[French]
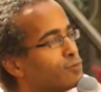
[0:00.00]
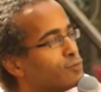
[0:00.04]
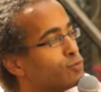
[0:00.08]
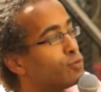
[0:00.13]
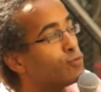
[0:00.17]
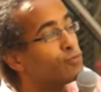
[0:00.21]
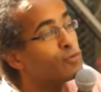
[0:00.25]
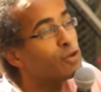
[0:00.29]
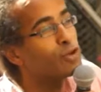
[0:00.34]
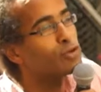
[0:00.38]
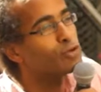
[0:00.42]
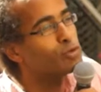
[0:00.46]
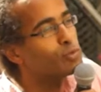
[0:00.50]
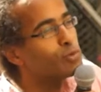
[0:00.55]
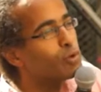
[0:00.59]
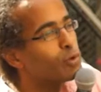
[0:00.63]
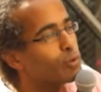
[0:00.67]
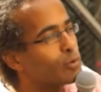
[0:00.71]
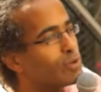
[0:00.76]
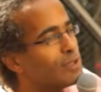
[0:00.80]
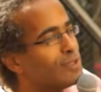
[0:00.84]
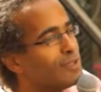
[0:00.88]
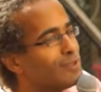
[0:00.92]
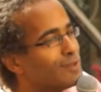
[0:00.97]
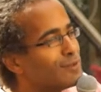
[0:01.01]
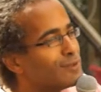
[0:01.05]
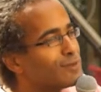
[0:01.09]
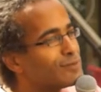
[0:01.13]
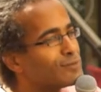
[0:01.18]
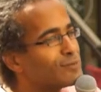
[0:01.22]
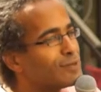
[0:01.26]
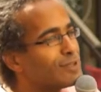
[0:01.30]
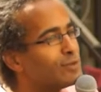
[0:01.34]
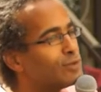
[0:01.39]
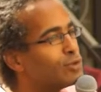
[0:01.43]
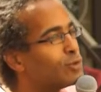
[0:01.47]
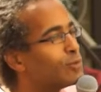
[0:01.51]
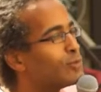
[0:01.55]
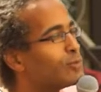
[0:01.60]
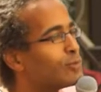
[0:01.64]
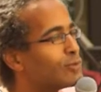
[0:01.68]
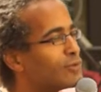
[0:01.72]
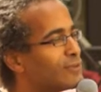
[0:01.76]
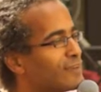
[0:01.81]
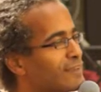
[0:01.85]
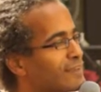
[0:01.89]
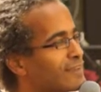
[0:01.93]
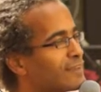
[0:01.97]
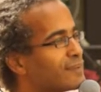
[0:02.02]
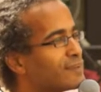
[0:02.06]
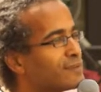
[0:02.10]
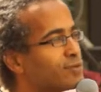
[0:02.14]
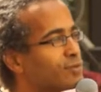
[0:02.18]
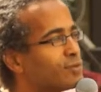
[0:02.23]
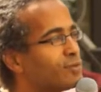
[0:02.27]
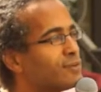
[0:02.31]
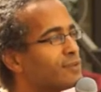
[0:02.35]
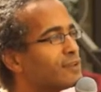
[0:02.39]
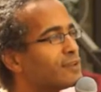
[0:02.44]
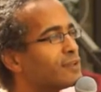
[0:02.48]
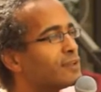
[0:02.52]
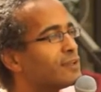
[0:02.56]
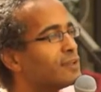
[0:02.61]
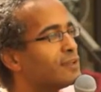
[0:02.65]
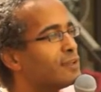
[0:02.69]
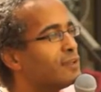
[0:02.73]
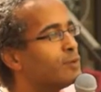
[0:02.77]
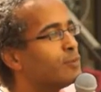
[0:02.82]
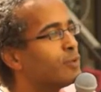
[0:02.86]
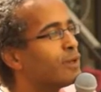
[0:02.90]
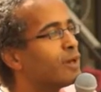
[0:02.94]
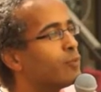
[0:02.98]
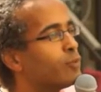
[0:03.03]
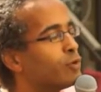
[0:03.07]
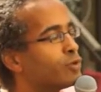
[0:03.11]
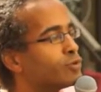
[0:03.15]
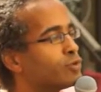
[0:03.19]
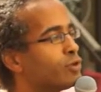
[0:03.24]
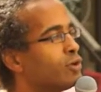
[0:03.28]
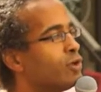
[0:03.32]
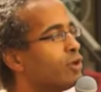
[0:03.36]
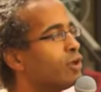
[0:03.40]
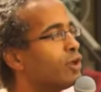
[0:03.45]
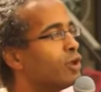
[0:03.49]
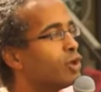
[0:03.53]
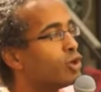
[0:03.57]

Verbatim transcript: de faire du bruit, en fait, de poser questions, c'est hyper important.